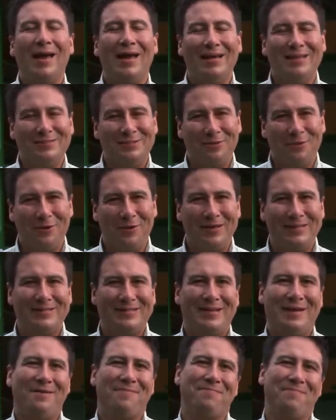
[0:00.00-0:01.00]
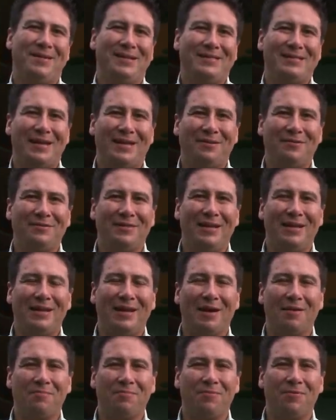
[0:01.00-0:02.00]
Esto es Empresarios del
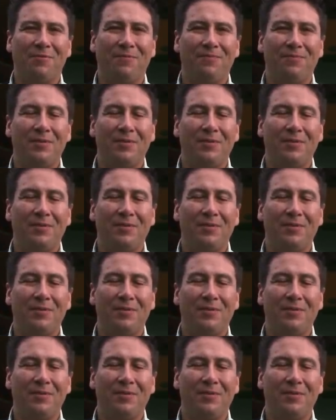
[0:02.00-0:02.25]
Campo.